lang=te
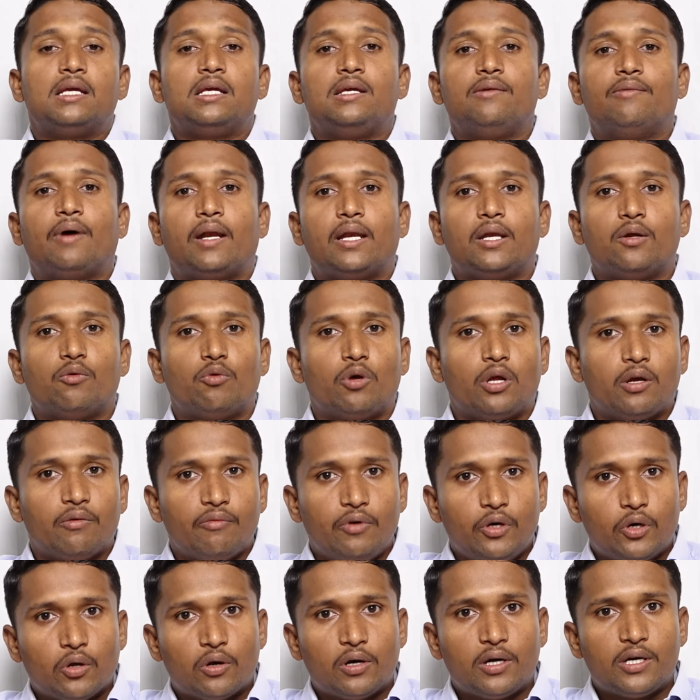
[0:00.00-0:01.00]
ఇవన్నీ కూడా ఈ
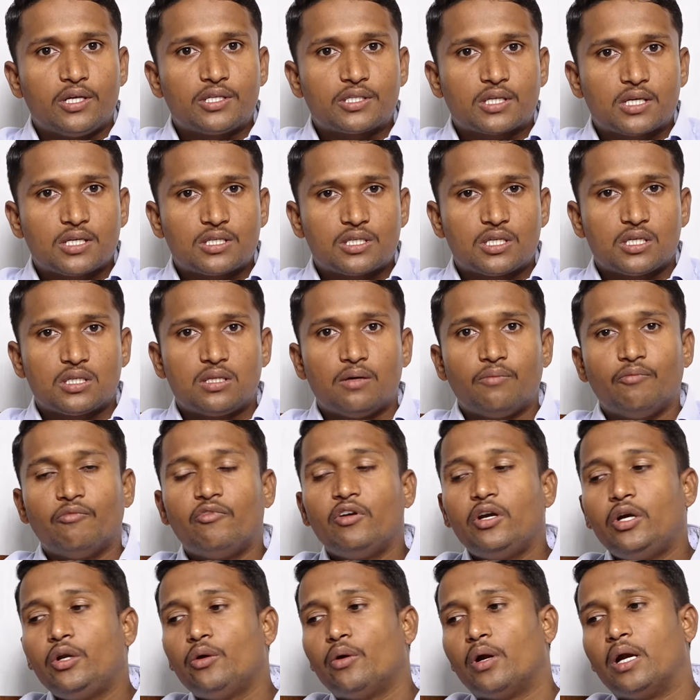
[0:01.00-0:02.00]
వీడియోలో డిస్కస్ చేద్దాం
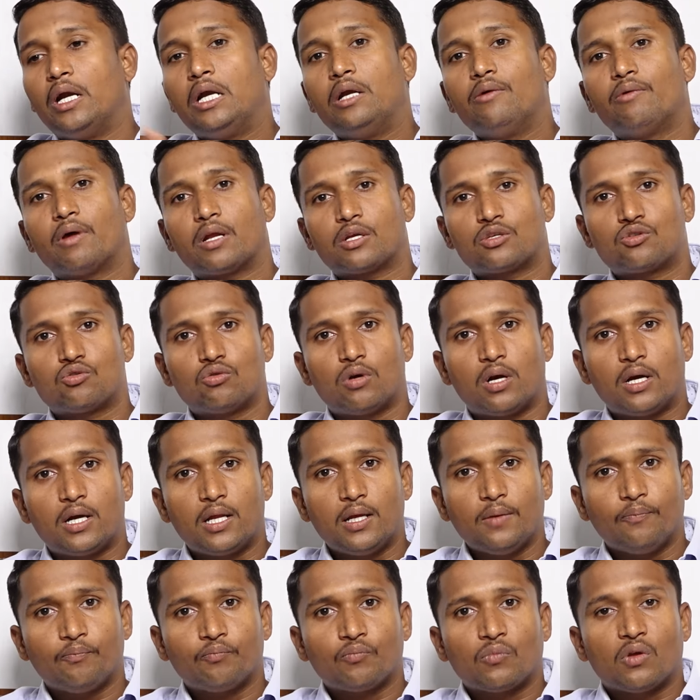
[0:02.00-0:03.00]
వీడియో ఎండ్ వరకు చూడండి